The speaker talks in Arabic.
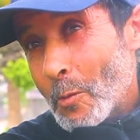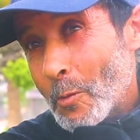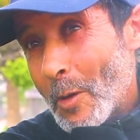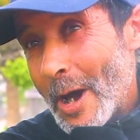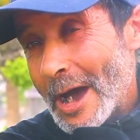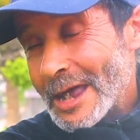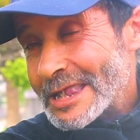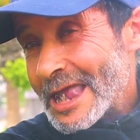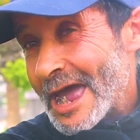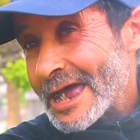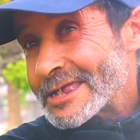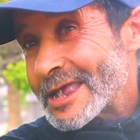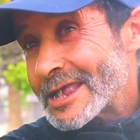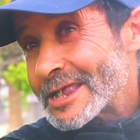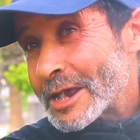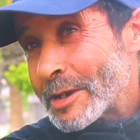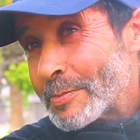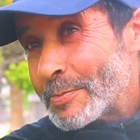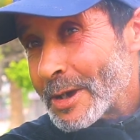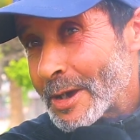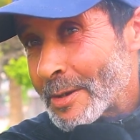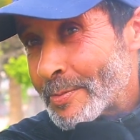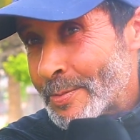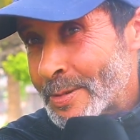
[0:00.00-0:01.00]
واحد العدد
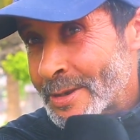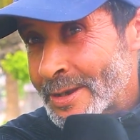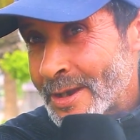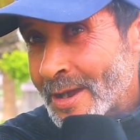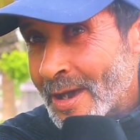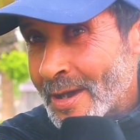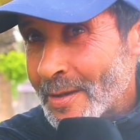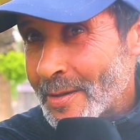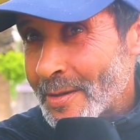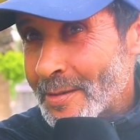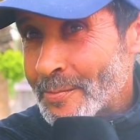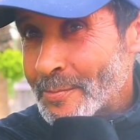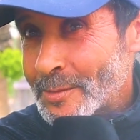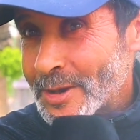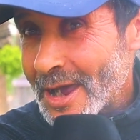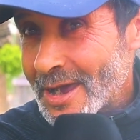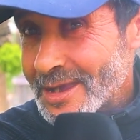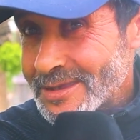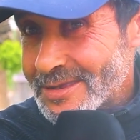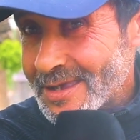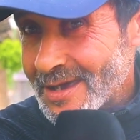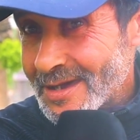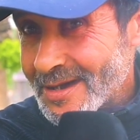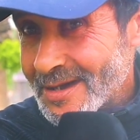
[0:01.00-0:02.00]
كبير من من
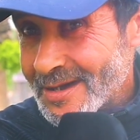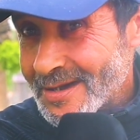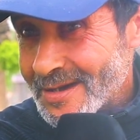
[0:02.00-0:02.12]
هاد